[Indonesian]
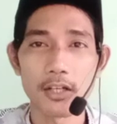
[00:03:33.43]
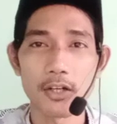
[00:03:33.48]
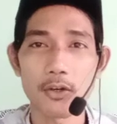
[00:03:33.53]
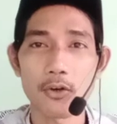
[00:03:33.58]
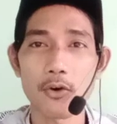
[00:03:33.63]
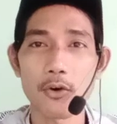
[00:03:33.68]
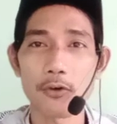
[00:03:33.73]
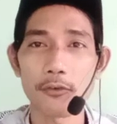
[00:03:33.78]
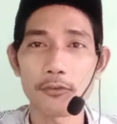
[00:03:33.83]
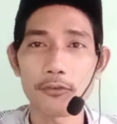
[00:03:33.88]

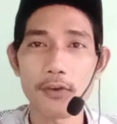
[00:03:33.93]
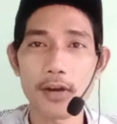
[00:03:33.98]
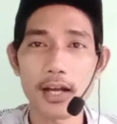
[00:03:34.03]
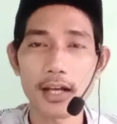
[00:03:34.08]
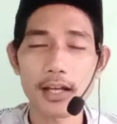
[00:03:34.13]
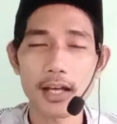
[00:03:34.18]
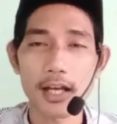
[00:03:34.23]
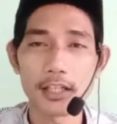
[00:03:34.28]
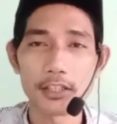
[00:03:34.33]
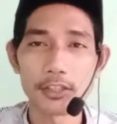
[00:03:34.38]
khofa
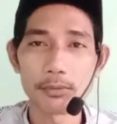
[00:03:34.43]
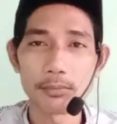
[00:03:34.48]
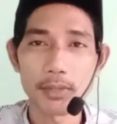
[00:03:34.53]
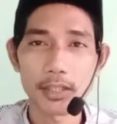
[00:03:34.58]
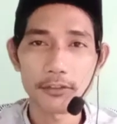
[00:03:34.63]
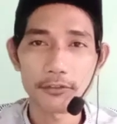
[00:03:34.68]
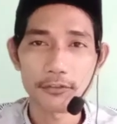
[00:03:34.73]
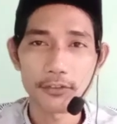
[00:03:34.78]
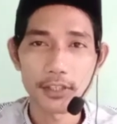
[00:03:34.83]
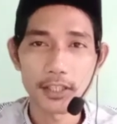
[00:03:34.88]

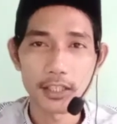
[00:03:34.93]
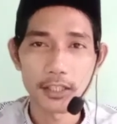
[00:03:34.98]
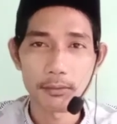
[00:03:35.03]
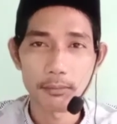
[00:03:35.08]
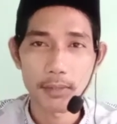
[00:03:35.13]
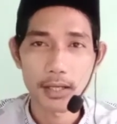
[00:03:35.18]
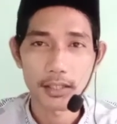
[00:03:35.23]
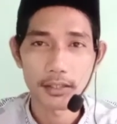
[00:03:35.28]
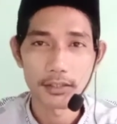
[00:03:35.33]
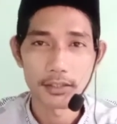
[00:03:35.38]
kalimat fi'il
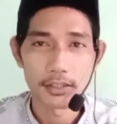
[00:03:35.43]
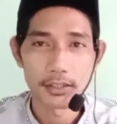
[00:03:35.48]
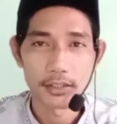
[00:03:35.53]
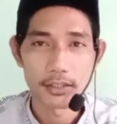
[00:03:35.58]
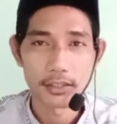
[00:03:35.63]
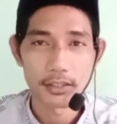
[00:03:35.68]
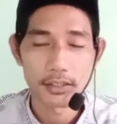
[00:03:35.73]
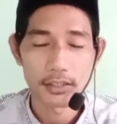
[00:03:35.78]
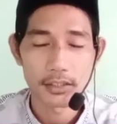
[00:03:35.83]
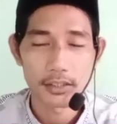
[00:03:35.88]

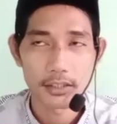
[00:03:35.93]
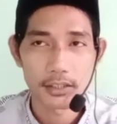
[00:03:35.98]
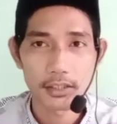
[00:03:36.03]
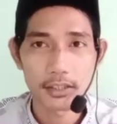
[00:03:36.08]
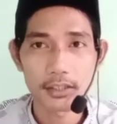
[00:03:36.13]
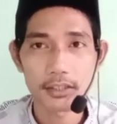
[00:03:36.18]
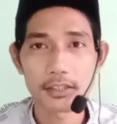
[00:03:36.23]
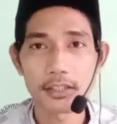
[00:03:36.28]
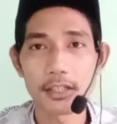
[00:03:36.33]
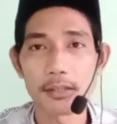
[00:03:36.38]

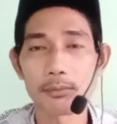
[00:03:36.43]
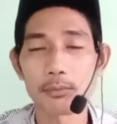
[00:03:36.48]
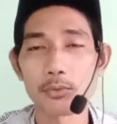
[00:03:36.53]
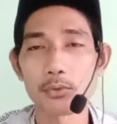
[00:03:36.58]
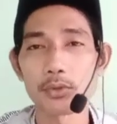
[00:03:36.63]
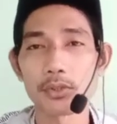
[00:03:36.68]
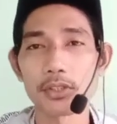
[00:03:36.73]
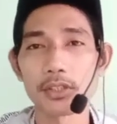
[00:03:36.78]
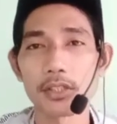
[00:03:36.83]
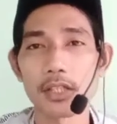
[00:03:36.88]
madi
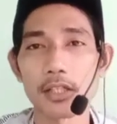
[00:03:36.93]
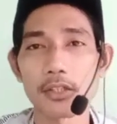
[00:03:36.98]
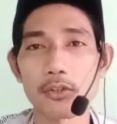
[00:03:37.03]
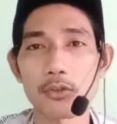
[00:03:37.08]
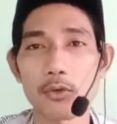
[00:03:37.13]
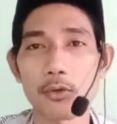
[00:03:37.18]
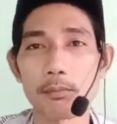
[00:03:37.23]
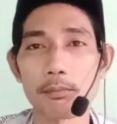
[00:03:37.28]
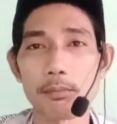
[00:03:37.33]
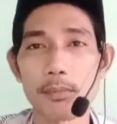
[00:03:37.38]
kemudian
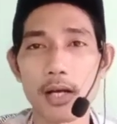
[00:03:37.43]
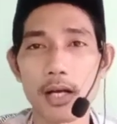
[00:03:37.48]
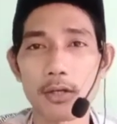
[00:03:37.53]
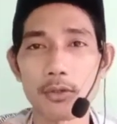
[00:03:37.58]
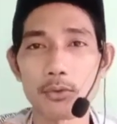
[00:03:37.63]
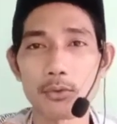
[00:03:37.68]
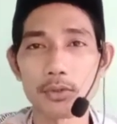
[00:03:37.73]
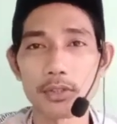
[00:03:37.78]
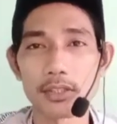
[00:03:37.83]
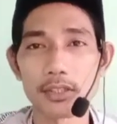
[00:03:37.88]

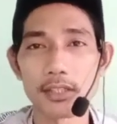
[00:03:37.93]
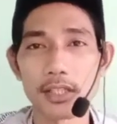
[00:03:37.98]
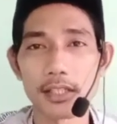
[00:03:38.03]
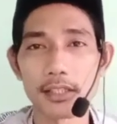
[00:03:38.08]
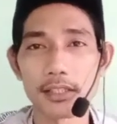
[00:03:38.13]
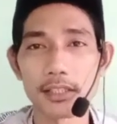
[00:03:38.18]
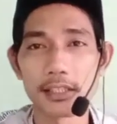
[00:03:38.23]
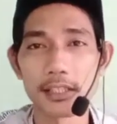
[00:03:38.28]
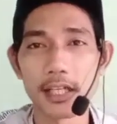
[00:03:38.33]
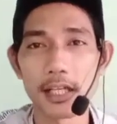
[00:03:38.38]
robbahu
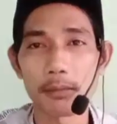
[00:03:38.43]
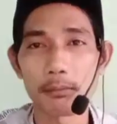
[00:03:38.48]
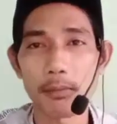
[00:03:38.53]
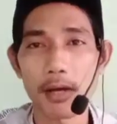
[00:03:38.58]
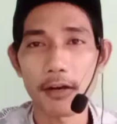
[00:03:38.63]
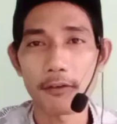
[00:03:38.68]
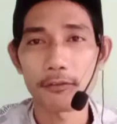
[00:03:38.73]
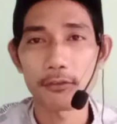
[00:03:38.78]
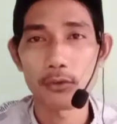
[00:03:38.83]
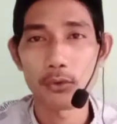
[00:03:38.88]
dijadikan
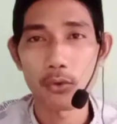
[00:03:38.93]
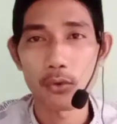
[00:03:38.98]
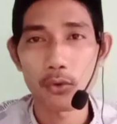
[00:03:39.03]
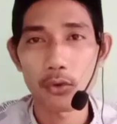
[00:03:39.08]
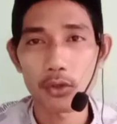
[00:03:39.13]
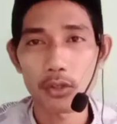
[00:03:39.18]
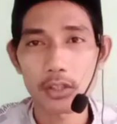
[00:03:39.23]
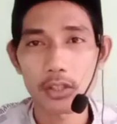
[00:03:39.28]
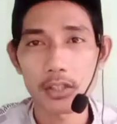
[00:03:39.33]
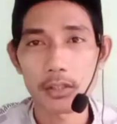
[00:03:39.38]

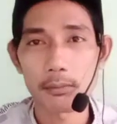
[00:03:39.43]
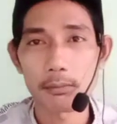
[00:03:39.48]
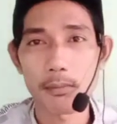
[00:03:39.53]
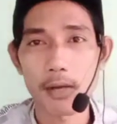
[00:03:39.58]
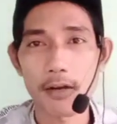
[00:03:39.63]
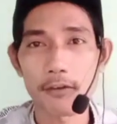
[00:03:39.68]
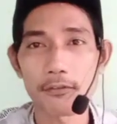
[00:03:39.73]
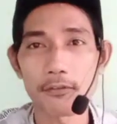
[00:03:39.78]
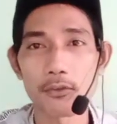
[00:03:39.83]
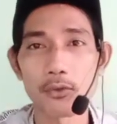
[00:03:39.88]
maf'ul
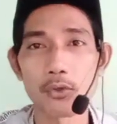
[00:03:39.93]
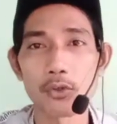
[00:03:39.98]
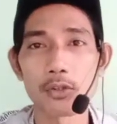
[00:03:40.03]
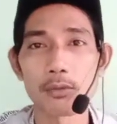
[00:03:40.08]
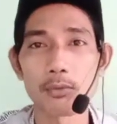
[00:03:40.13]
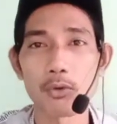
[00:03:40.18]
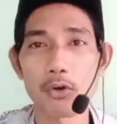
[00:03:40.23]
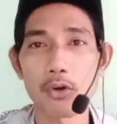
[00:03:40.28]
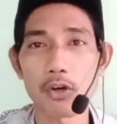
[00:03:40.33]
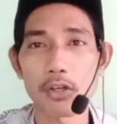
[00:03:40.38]
maf'ul
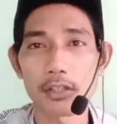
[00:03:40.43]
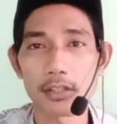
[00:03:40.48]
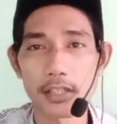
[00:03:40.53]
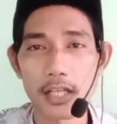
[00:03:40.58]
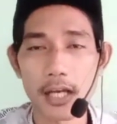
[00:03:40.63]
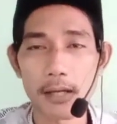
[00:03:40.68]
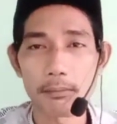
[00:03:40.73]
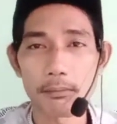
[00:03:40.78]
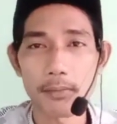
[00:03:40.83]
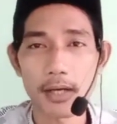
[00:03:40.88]

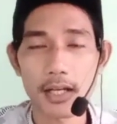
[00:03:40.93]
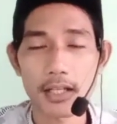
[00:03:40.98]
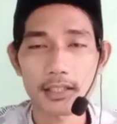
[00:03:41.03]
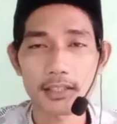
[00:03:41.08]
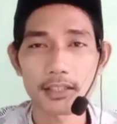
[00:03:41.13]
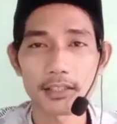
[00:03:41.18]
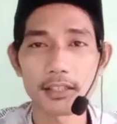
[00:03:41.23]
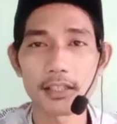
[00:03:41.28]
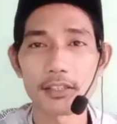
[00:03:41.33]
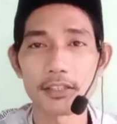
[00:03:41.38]
muqaddam
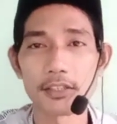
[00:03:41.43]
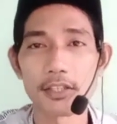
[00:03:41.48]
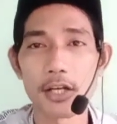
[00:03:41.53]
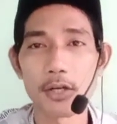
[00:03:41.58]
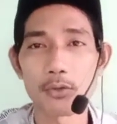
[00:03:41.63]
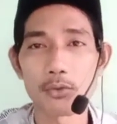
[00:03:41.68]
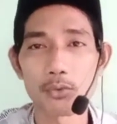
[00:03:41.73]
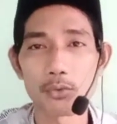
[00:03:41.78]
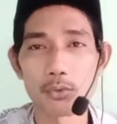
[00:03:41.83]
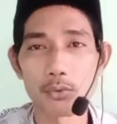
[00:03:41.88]
artinya
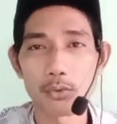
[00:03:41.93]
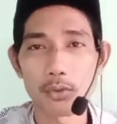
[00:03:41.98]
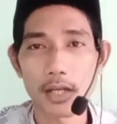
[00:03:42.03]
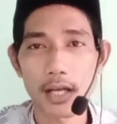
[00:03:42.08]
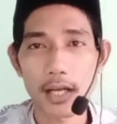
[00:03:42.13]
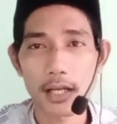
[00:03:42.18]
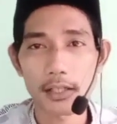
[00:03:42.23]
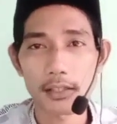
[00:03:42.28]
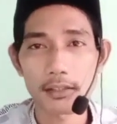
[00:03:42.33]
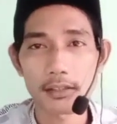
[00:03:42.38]

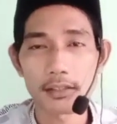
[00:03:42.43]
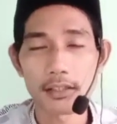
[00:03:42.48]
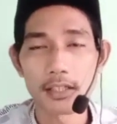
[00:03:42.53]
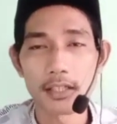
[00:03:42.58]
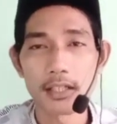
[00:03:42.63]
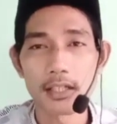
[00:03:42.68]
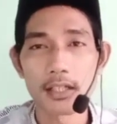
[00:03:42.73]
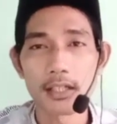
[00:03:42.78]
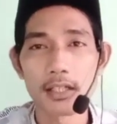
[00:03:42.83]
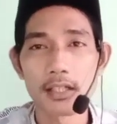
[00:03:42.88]
didahulukan
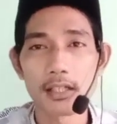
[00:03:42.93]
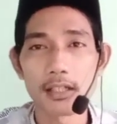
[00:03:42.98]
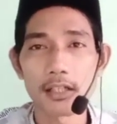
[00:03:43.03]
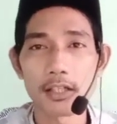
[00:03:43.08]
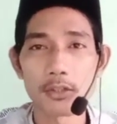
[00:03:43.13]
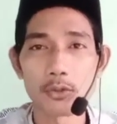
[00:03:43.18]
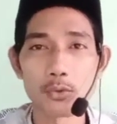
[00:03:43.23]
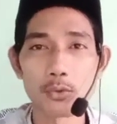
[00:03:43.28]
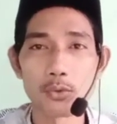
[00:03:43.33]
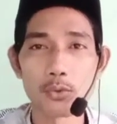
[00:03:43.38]

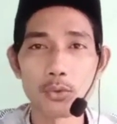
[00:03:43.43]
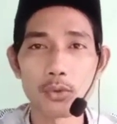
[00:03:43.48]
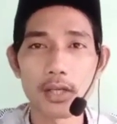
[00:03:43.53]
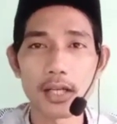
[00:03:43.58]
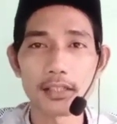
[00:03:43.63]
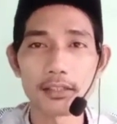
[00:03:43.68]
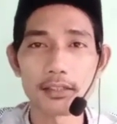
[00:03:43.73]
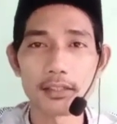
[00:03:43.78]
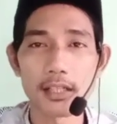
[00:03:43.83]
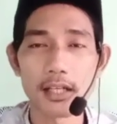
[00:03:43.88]

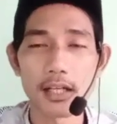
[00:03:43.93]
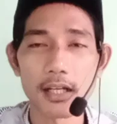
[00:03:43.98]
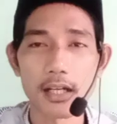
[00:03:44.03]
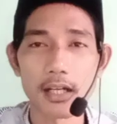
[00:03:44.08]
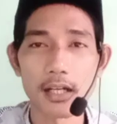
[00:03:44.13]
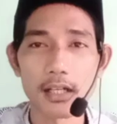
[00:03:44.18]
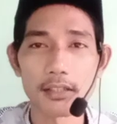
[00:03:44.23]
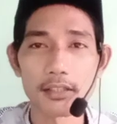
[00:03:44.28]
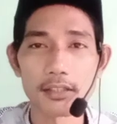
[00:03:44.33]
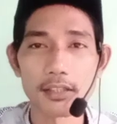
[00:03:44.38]

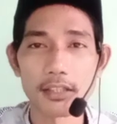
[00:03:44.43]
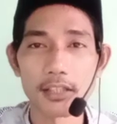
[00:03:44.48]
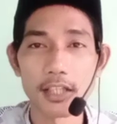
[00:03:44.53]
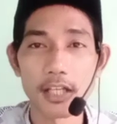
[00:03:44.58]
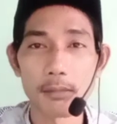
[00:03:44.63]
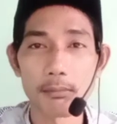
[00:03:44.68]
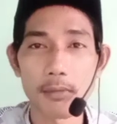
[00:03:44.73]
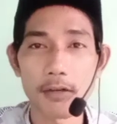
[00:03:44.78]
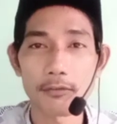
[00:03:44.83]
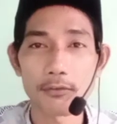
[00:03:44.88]
kedudukannya
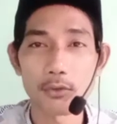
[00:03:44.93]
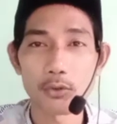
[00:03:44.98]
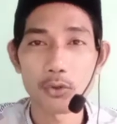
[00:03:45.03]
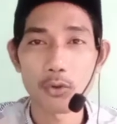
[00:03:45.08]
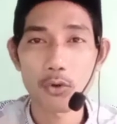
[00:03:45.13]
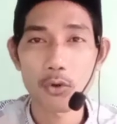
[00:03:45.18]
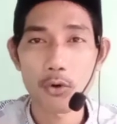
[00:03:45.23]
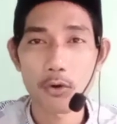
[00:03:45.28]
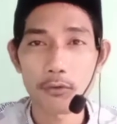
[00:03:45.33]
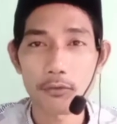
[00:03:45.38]
dijadikan
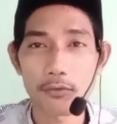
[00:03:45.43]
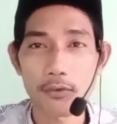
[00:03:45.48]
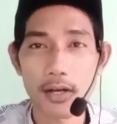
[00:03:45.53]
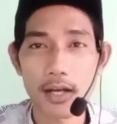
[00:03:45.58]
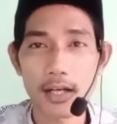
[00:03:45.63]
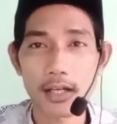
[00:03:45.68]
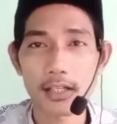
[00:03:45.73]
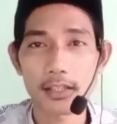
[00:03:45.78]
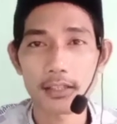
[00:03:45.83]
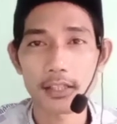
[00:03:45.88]
maf'ul
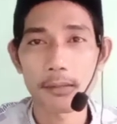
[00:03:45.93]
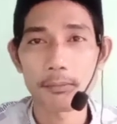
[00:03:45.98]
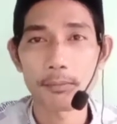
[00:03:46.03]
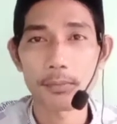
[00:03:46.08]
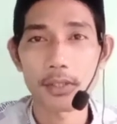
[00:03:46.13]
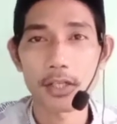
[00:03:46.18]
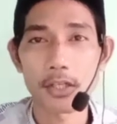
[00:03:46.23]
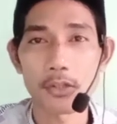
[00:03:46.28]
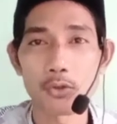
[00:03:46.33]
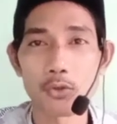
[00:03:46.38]
khofa
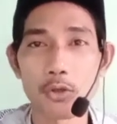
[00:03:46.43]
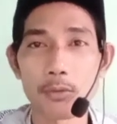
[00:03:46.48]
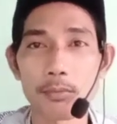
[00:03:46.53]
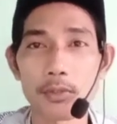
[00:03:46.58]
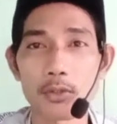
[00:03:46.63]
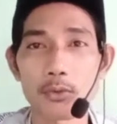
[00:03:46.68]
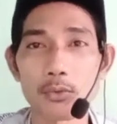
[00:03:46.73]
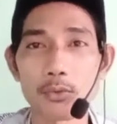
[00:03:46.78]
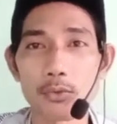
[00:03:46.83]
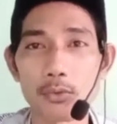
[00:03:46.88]
ketempelan
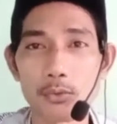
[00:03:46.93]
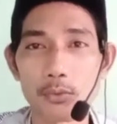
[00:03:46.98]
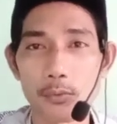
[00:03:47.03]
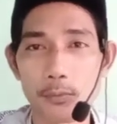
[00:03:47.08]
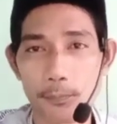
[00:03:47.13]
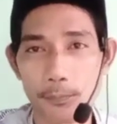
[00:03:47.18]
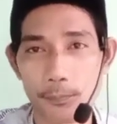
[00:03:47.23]
domir hu